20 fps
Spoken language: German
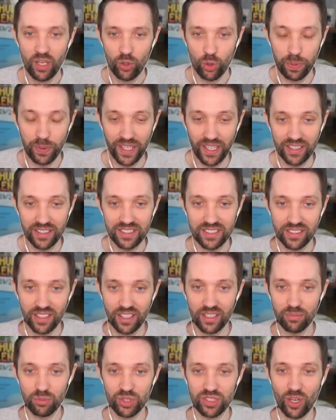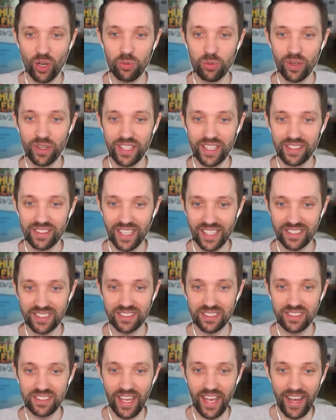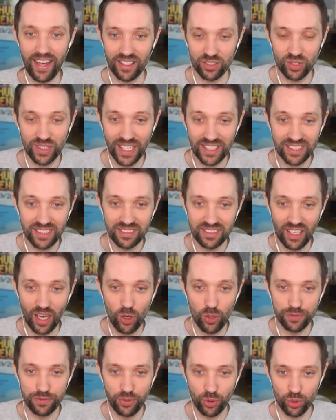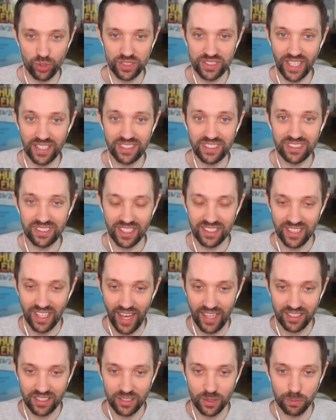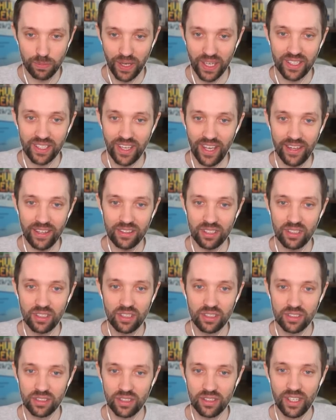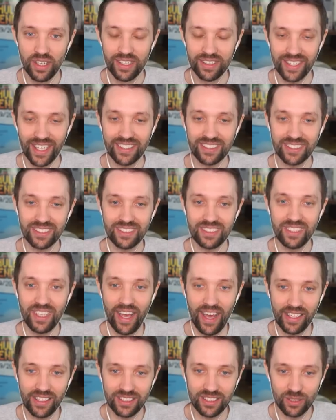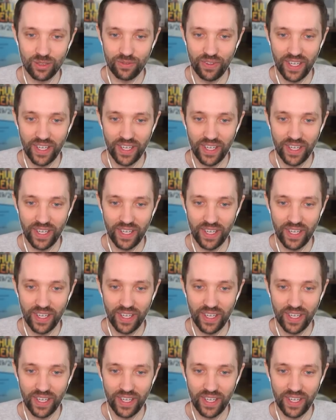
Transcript: übrigens, ne, müsst ihr auch mal überlegen, das ist die, also das sind auch Fotos, das ist das echte Parkett Ne? Das ist die echte